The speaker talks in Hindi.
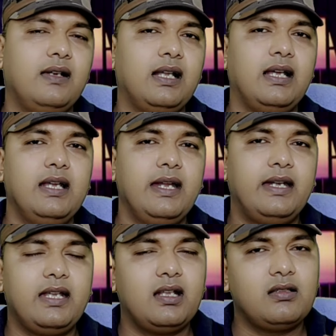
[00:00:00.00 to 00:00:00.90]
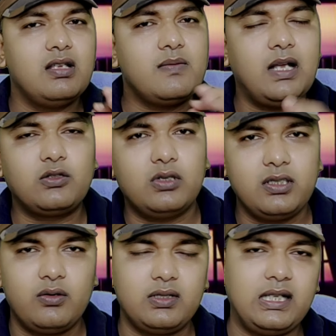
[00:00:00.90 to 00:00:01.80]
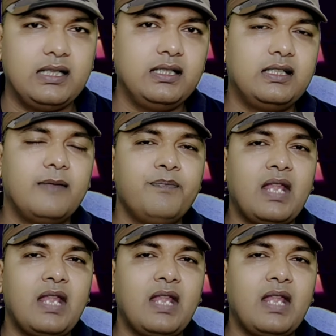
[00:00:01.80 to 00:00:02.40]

वाला है ठीक है तो इस बात को जरूर ध्यान दीजिए